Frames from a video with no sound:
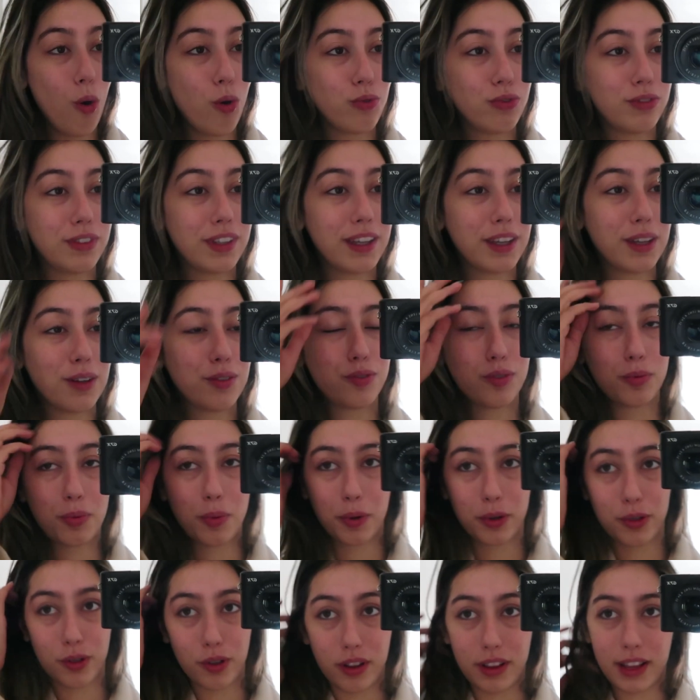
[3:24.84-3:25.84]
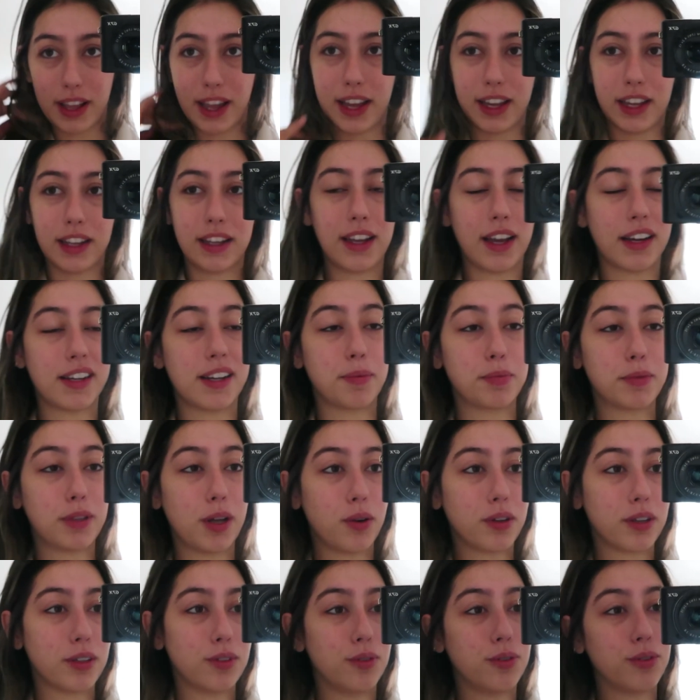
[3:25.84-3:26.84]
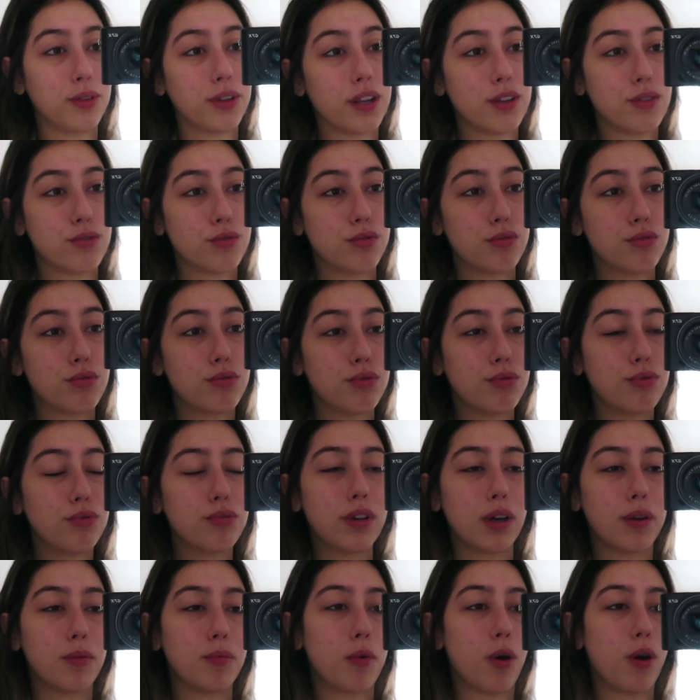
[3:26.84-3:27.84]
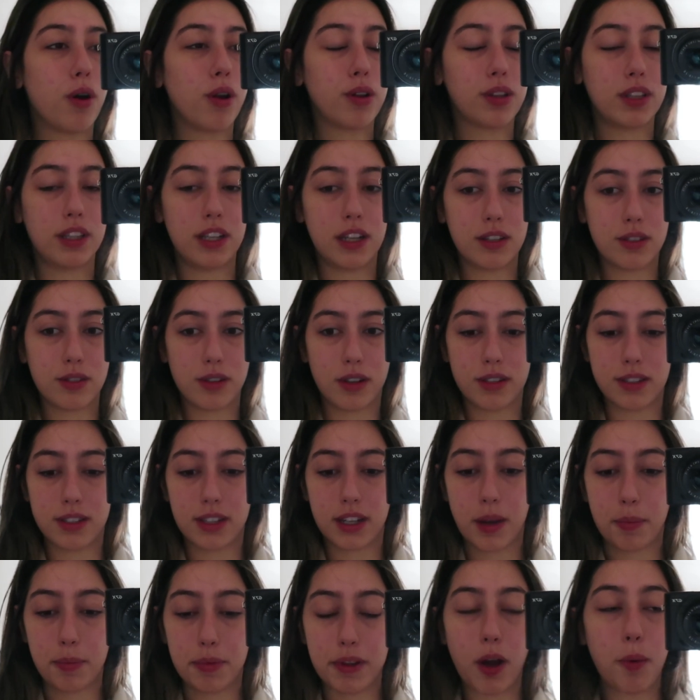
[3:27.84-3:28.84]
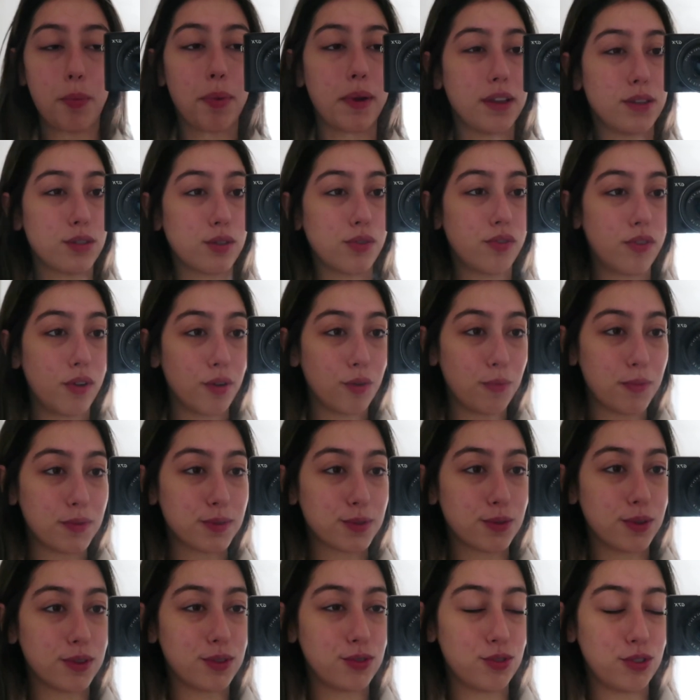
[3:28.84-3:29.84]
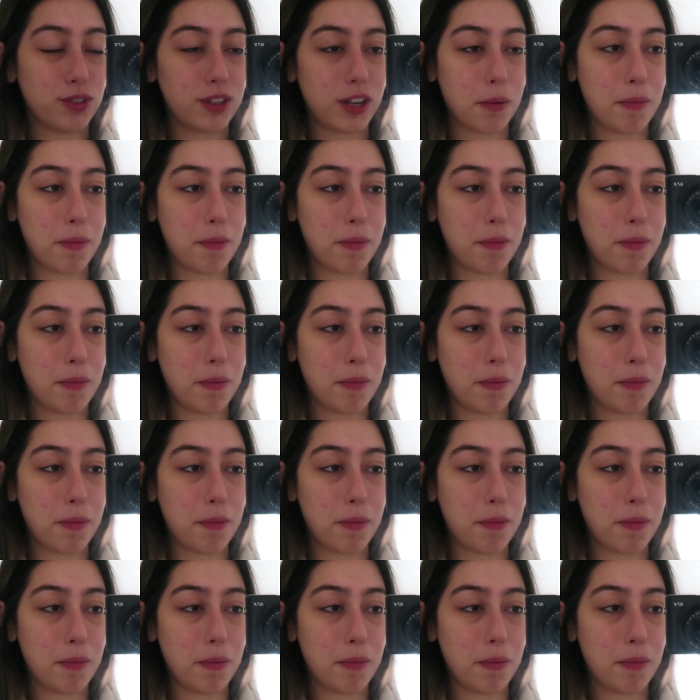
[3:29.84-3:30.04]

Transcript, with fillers: Ontem eu fui pra Porto Alegre, que é a capital aqui do Rio Grande do Sul, que é uma hora, três horas da capital, pra resolver algumas coisas de